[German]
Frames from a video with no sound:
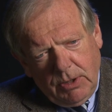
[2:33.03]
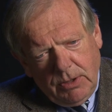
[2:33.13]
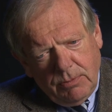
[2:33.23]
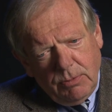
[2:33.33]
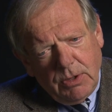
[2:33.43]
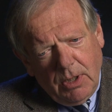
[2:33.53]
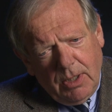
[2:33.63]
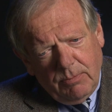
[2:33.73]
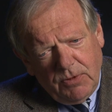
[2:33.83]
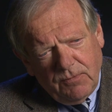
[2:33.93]
weil ich mich
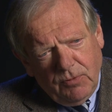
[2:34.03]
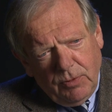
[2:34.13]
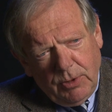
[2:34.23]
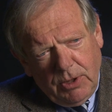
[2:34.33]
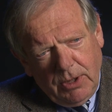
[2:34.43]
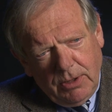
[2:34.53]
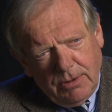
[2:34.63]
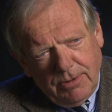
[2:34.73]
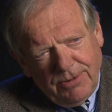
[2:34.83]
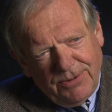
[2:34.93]
abends
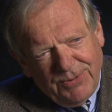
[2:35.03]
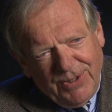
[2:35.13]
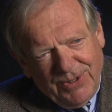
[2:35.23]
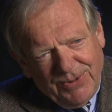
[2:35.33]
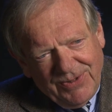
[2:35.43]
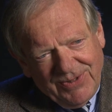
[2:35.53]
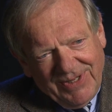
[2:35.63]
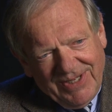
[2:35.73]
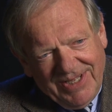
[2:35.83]
vorbereitete zu Hause.